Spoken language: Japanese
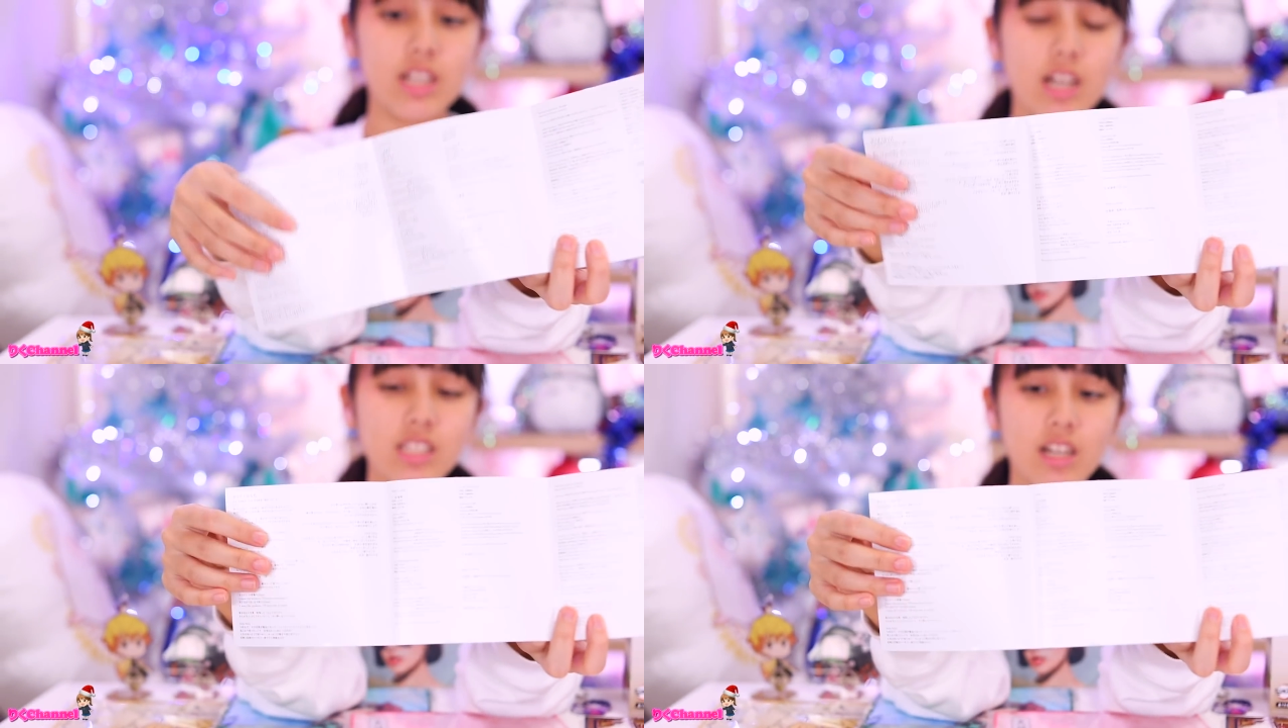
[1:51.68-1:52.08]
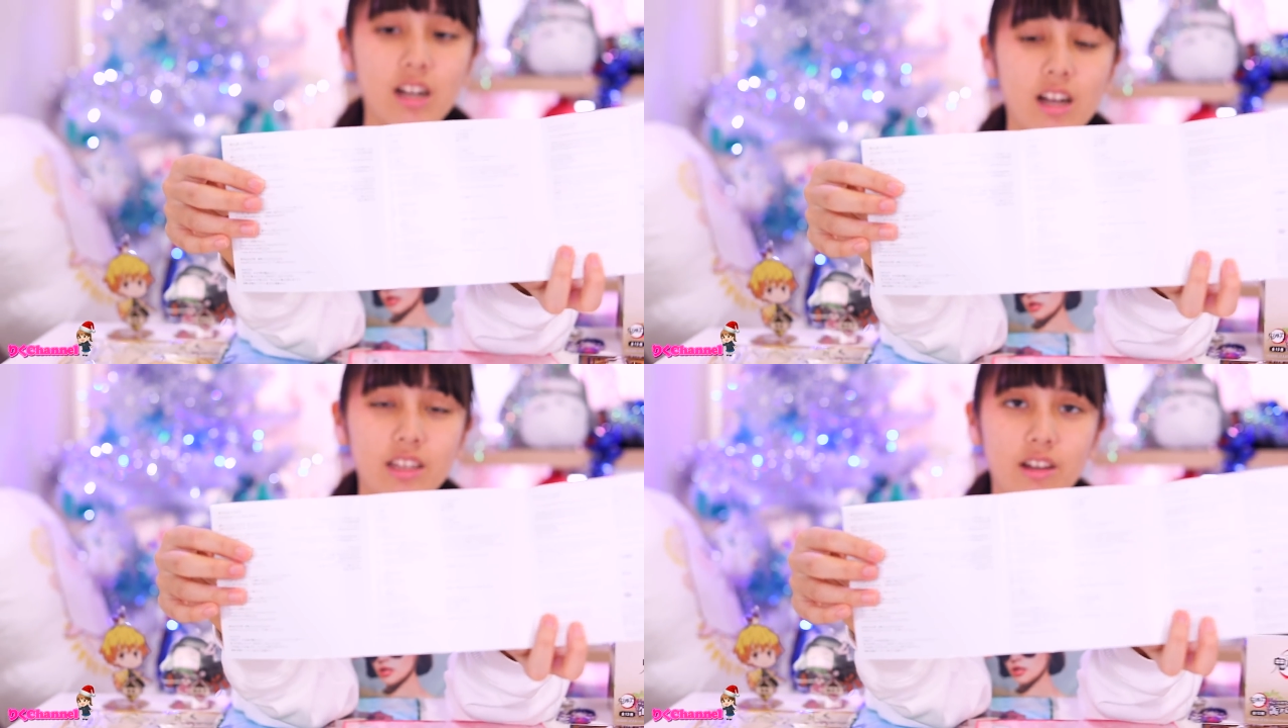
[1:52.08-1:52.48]
じで歌詞が
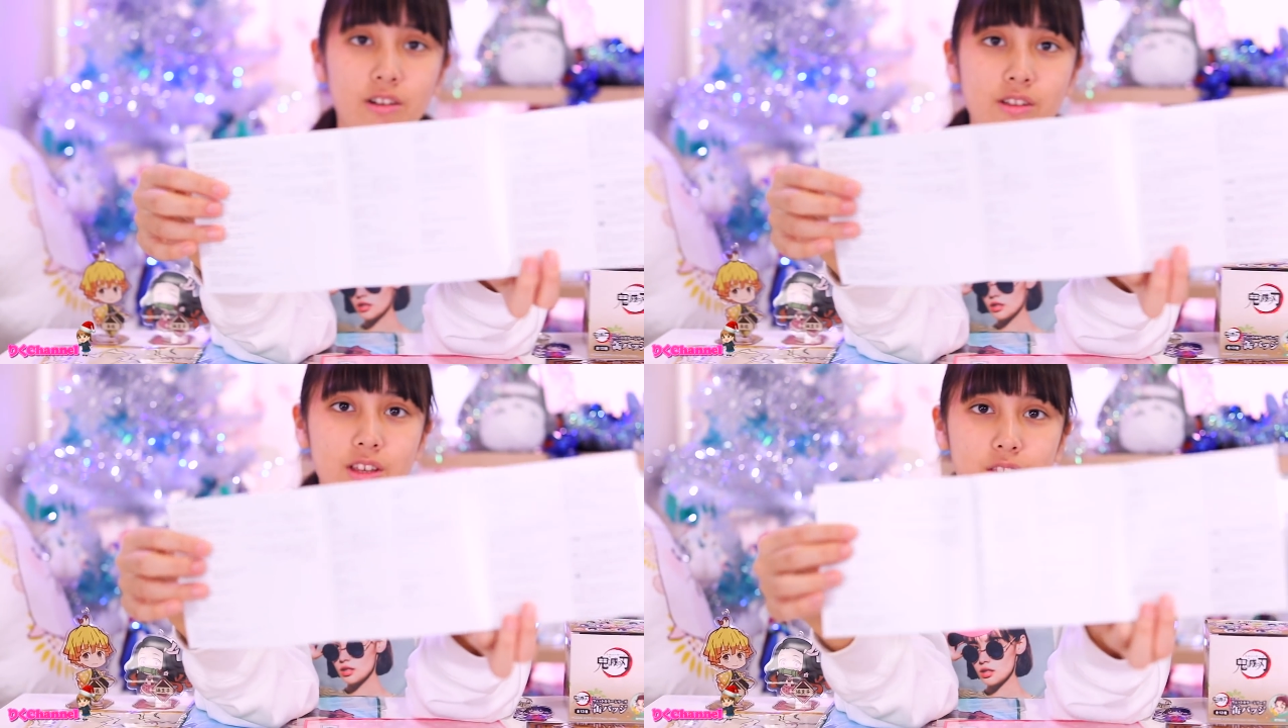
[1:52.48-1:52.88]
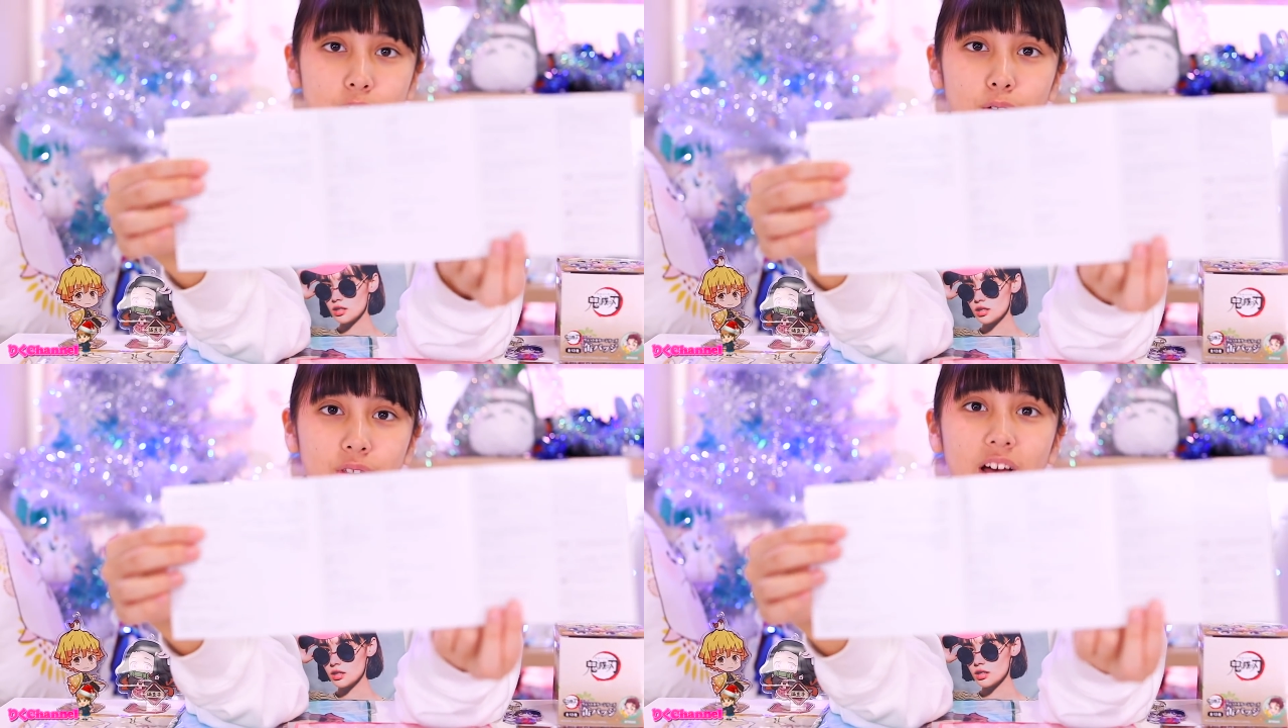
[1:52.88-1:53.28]
書いてあるんですけ
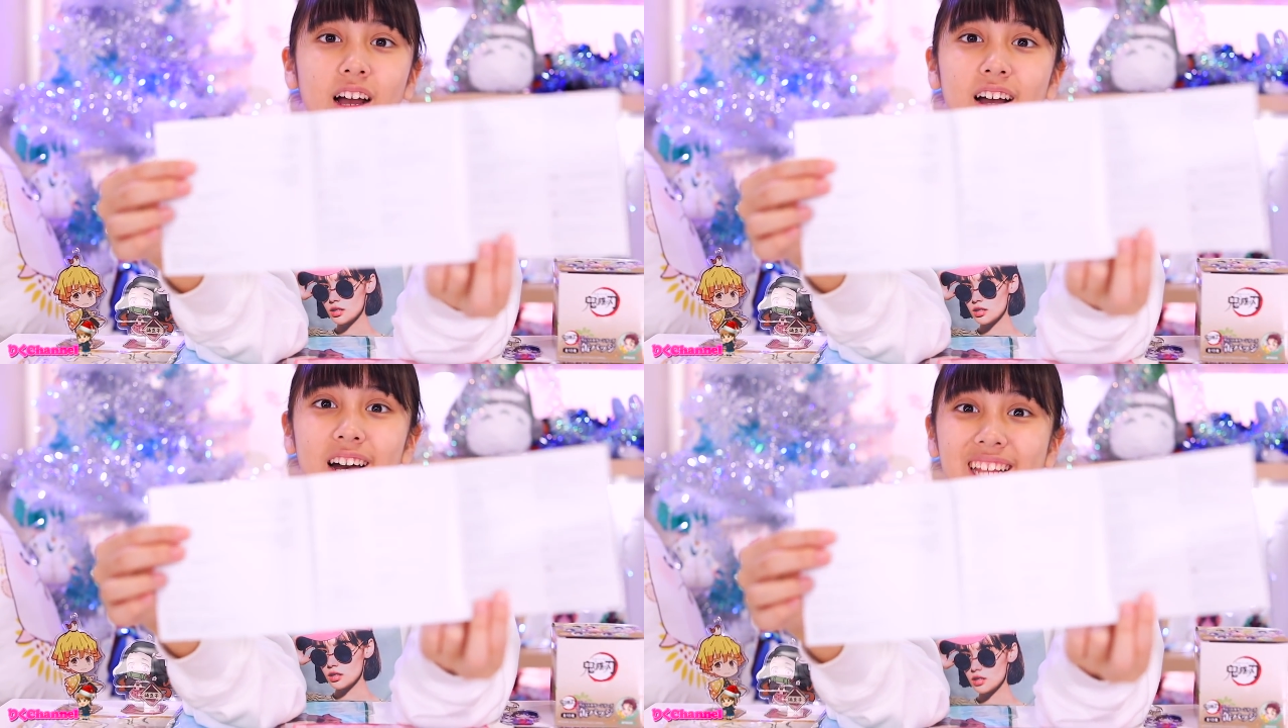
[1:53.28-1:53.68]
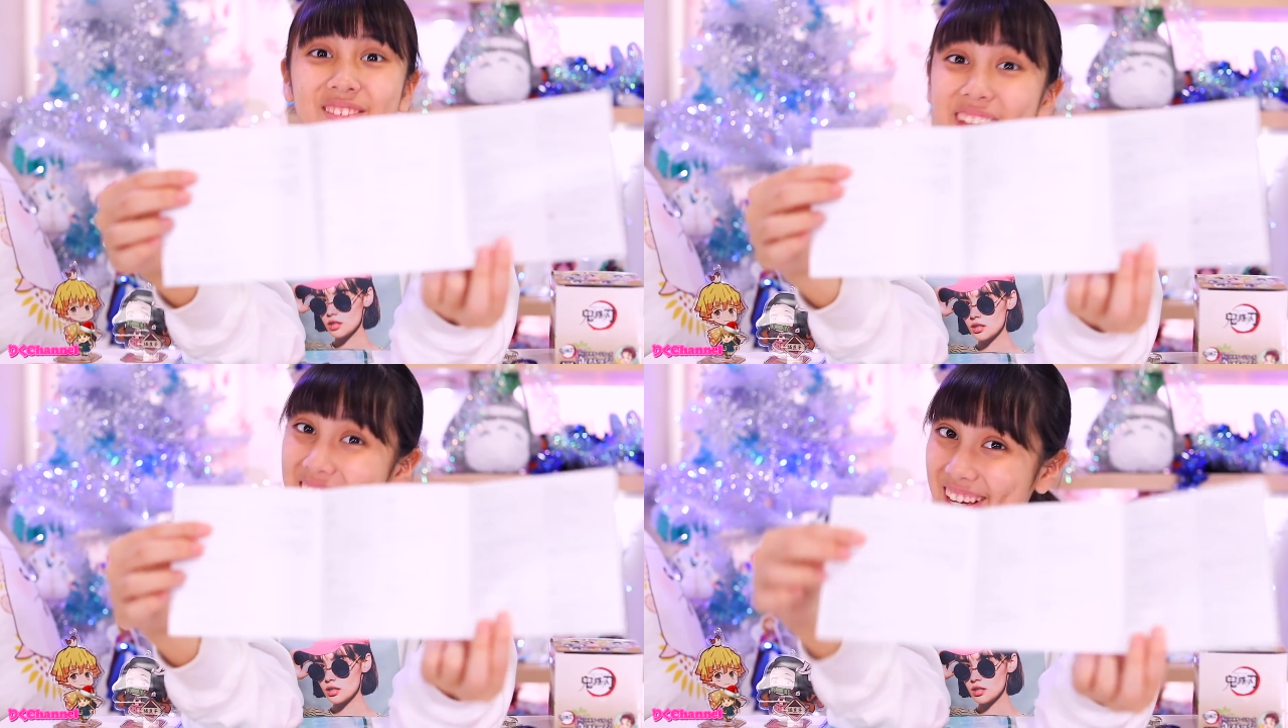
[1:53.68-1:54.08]
ど、中に
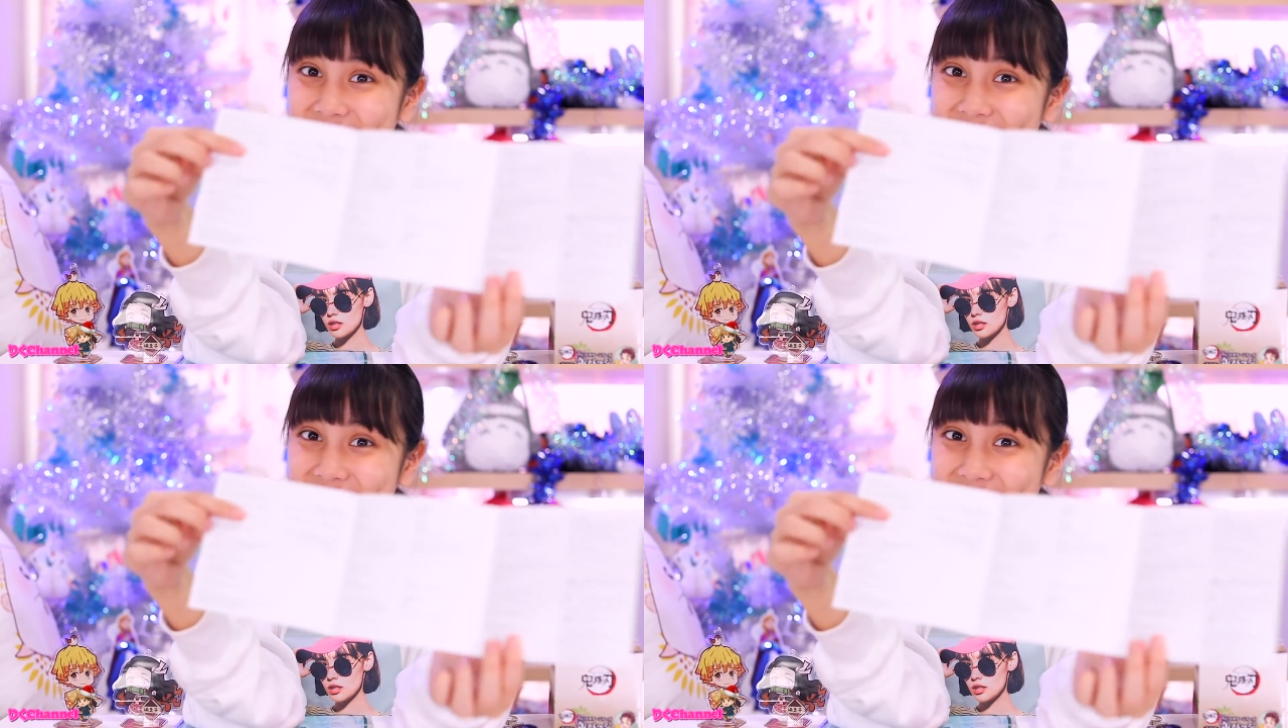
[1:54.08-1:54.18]
びっ